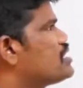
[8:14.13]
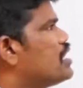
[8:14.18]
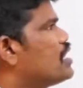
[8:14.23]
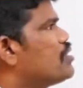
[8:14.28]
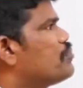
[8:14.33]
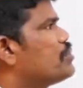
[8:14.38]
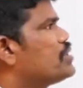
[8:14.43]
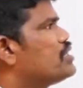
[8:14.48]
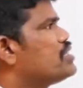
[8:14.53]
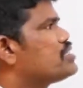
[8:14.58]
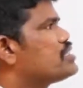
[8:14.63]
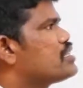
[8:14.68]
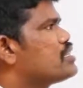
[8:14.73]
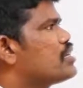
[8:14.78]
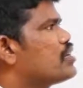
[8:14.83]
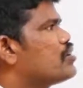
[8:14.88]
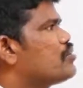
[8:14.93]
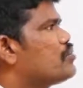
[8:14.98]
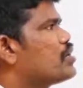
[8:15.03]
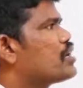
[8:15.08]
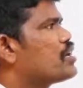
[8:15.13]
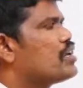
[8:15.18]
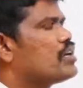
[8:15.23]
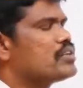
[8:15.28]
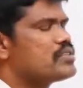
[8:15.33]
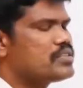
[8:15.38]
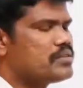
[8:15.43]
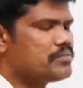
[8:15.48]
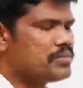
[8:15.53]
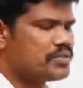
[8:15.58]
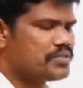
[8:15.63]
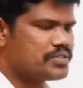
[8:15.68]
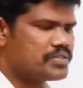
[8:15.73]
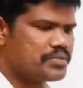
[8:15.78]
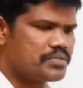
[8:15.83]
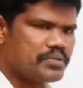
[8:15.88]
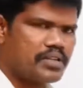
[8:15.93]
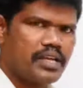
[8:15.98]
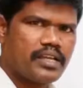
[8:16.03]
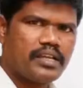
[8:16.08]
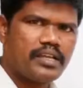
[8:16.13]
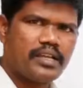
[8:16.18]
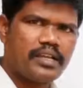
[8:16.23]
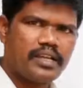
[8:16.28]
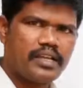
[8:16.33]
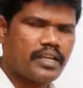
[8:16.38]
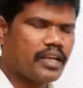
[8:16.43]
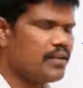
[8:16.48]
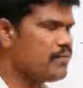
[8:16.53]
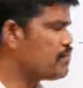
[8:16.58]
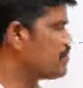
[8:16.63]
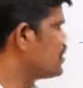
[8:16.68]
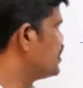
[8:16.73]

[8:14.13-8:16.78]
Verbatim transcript: చాలా పెద్ద సంఖ్యలో మరణాలు సంభవిస్తున్నాయి అని అంటే